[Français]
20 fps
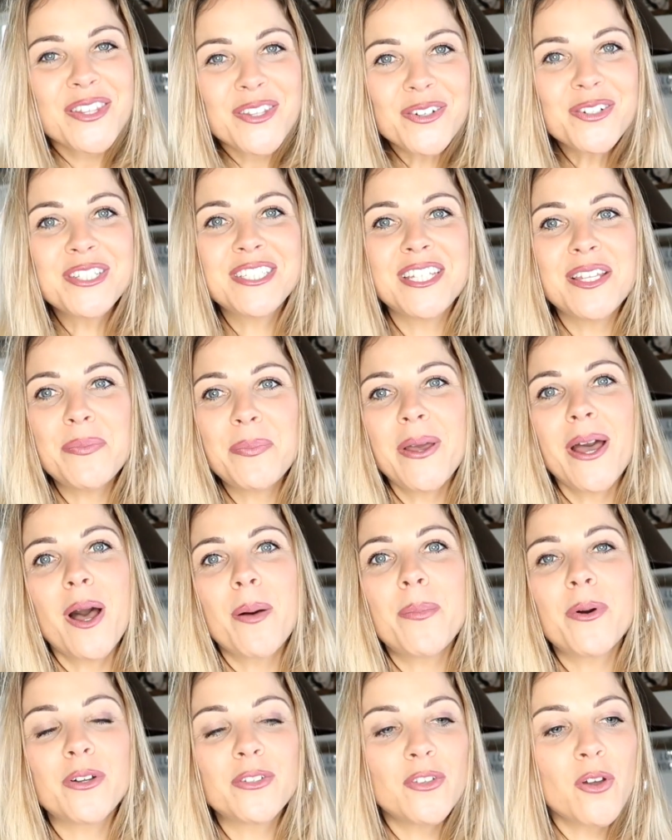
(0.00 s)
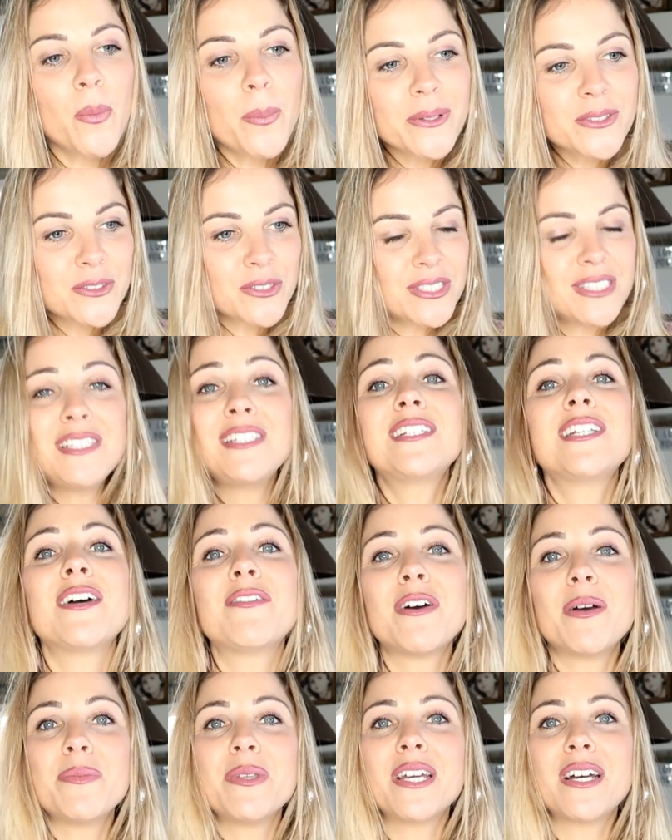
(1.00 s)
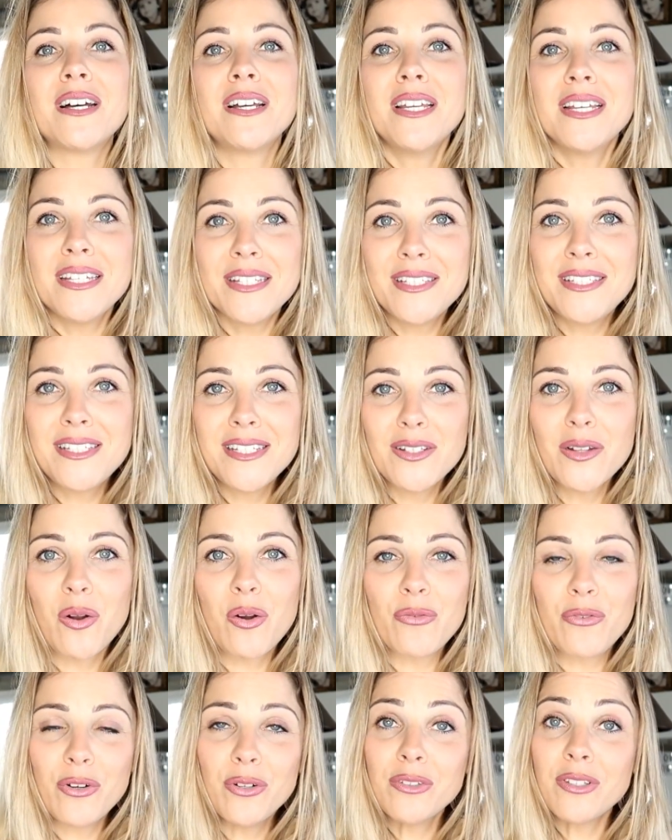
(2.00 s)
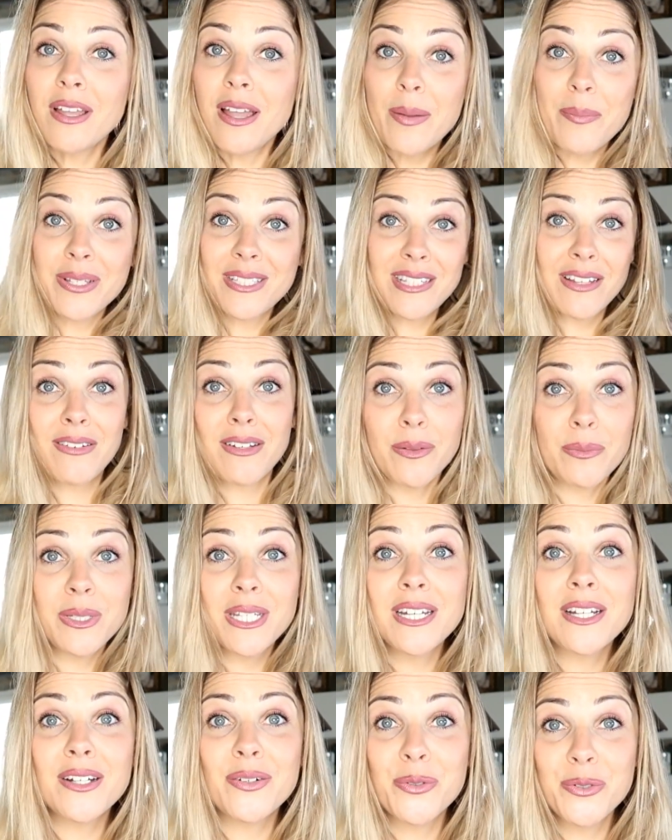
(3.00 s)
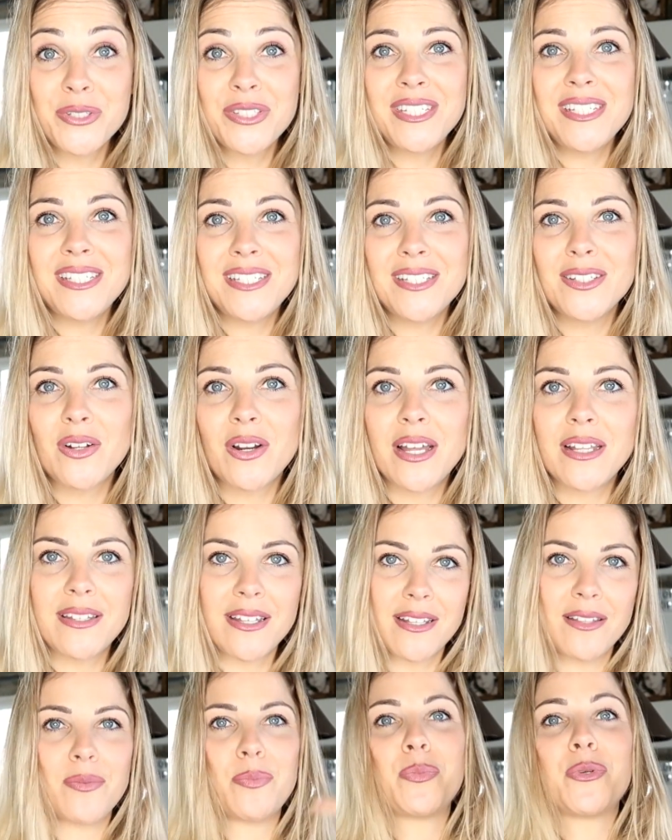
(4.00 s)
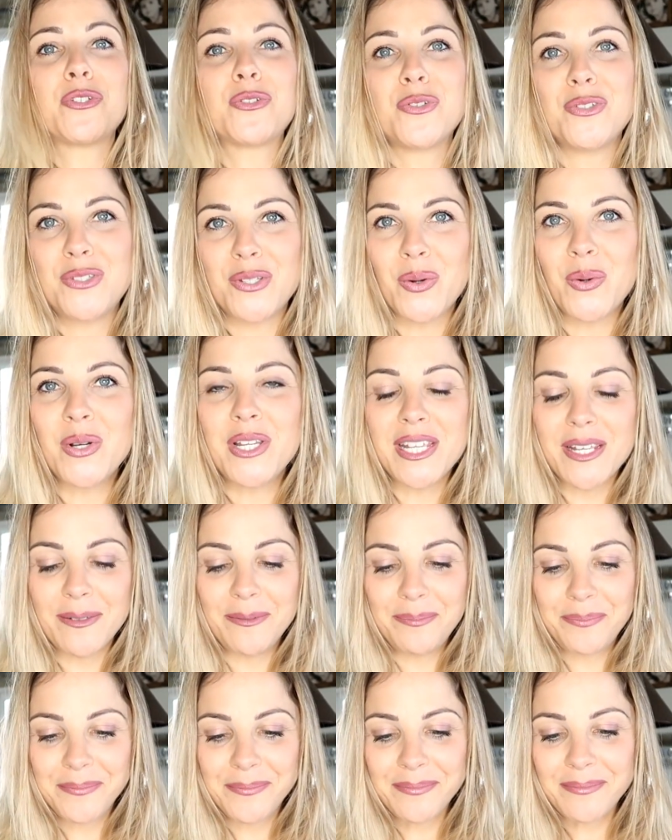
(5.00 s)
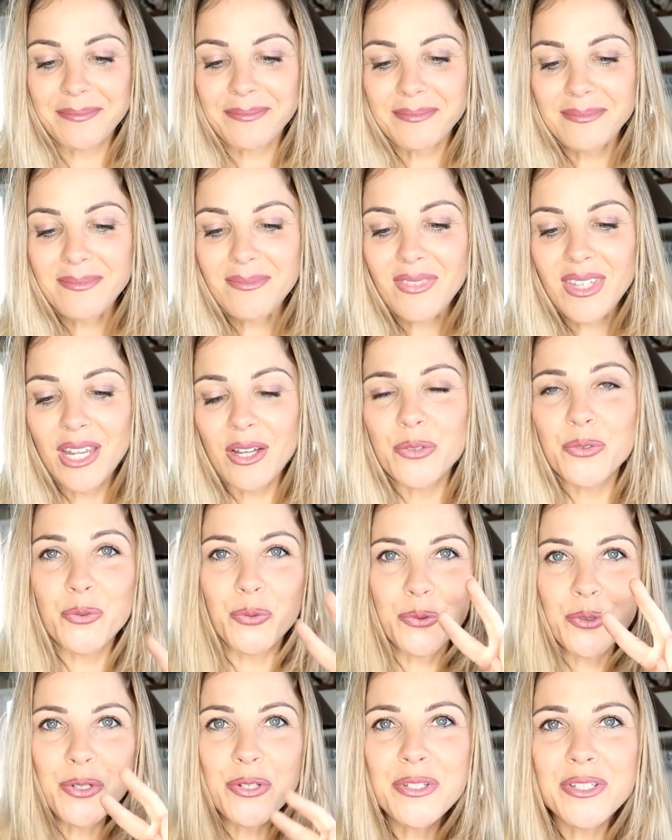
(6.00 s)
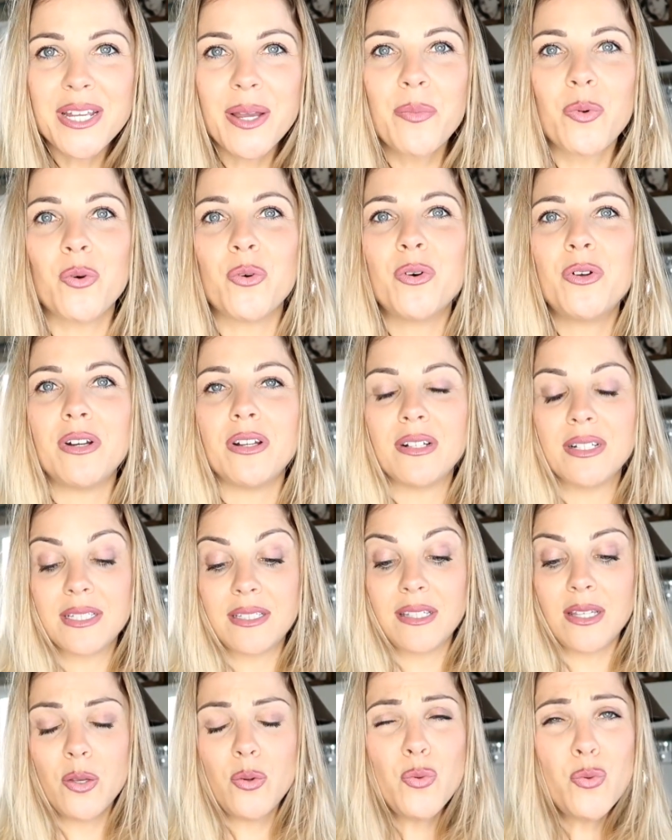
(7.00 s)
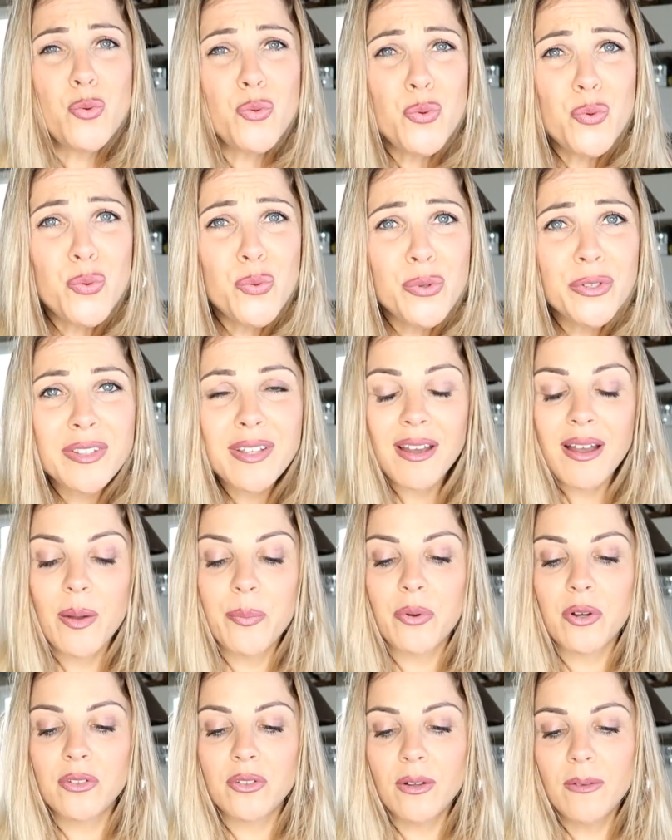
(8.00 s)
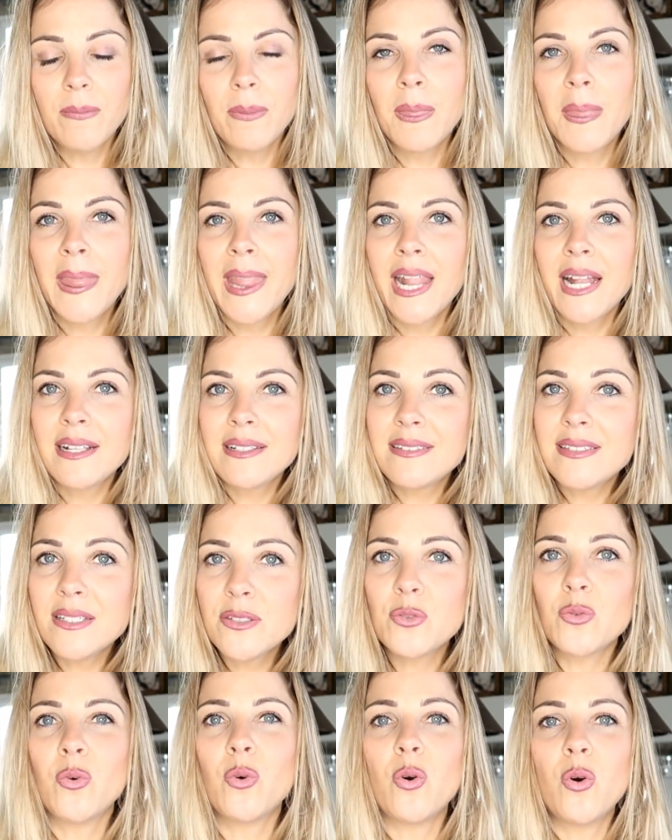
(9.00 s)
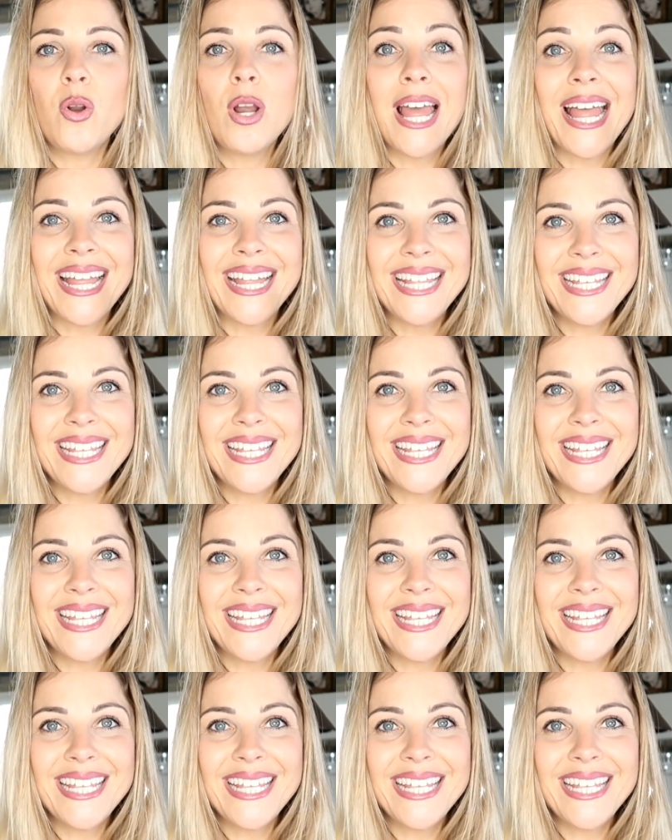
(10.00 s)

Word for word: donc c'est hyper important parce que si ça va bien ici dans le ventre, ben, ça va bien aussi ici dans la tête, parce que c'est relié. Son deuxième rôle, qui est ultra important, c'est son rôle